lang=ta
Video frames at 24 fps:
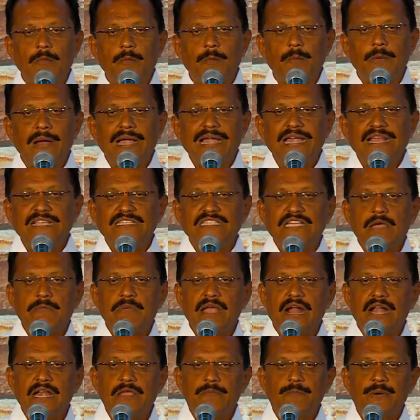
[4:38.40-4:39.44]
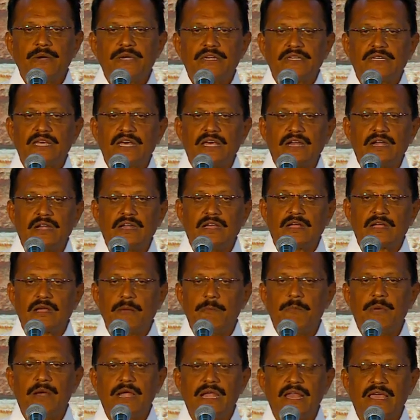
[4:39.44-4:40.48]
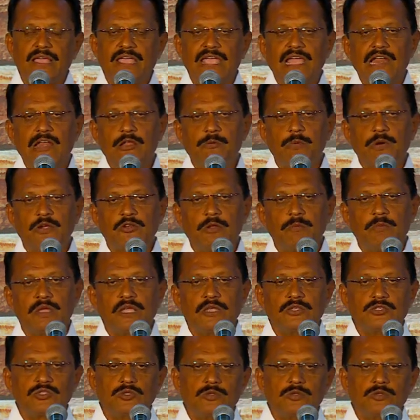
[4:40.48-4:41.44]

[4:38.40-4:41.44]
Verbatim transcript: பழனிசாமி அடிபட்டுட்டாருன்னு கம்பெனியில் கேள்விப்பட்டோமே